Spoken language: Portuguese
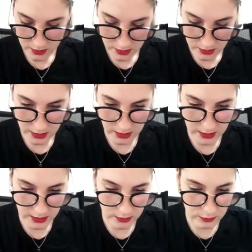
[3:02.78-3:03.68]

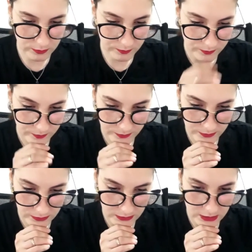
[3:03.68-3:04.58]
Então,
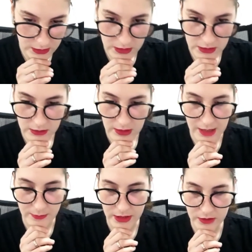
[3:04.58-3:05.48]

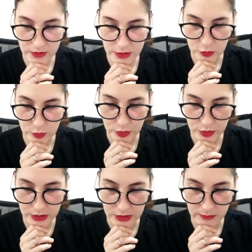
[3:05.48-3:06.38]
abrindo aqui o
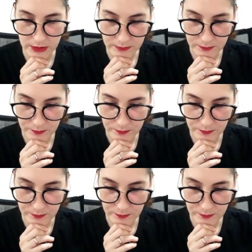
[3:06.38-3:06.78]
programa